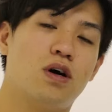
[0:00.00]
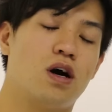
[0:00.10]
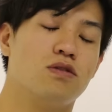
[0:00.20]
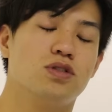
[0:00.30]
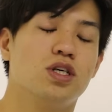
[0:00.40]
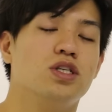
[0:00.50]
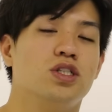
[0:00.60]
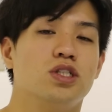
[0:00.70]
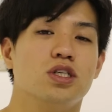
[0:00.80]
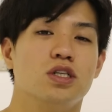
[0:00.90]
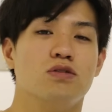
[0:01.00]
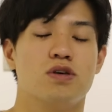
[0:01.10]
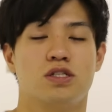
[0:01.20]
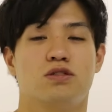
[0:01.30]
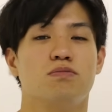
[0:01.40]
うあのジェニシー
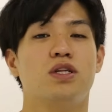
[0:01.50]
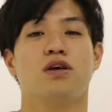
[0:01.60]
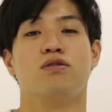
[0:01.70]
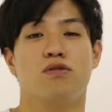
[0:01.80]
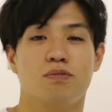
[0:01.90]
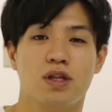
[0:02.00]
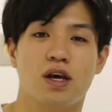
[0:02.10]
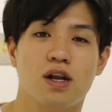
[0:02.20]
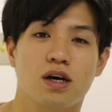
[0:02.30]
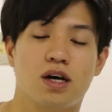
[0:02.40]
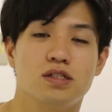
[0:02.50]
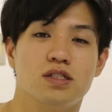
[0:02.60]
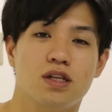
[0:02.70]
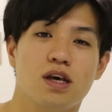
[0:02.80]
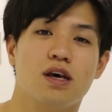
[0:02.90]
のやつ見てるよみたいな感
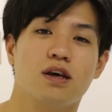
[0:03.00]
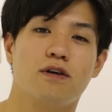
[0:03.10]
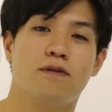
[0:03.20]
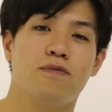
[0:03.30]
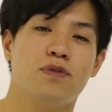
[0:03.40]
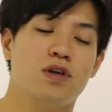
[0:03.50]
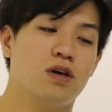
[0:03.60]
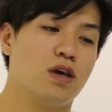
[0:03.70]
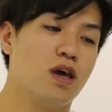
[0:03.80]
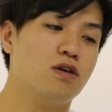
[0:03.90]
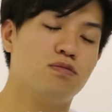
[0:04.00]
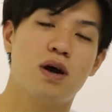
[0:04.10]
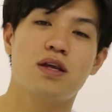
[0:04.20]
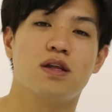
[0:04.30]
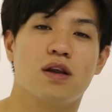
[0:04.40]
じで「絵う
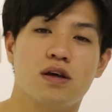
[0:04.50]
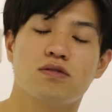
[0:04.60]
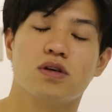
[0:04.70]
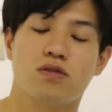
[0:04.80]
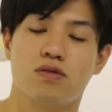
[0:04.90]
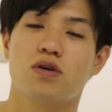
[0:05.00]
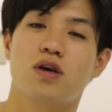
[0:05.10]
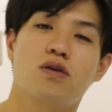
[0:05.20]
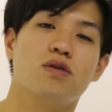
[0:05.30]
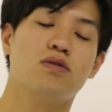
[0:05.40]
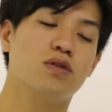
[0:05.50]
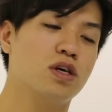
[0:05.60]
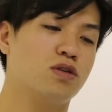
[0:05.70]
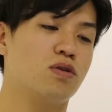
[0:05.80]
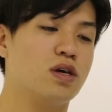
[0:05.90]
まいんだね」とかって結構いろん
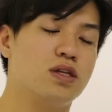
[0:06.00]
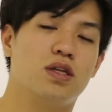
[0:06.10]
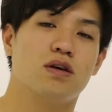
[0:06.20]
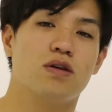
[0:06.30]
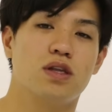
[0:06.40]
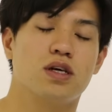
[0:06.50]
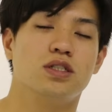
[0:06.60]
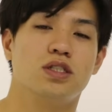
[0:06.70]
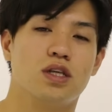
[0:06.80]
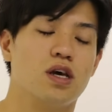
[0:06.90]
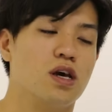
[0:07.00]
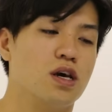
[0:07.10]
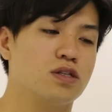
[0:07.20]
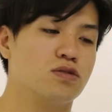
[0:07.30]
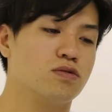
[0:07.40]
な人が言ってくれたりし
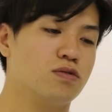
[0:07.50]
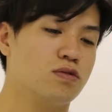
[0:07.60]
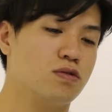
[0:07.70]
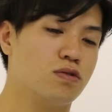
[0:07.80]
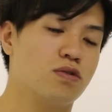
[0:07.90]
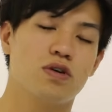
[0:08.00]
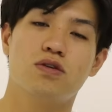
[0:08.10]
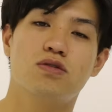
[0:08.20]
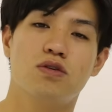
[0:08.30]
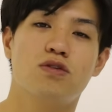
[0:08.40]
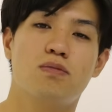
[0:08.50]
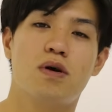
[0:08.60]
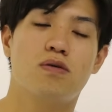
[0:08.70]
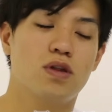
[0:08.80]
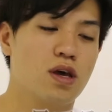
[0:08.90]
てそのこの彩りの
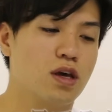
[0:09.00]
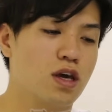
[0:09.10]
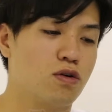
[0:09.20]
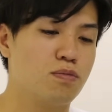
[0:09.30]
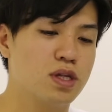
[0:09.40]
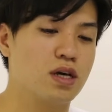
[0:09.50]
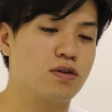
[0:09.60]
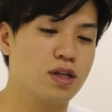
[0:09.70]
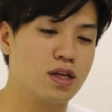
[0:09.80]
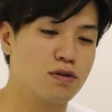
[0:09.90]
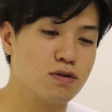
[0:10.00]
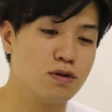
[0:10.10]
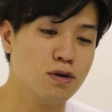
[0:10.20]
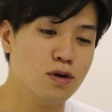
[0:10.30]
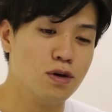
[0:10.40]
間をね結構見てくれてる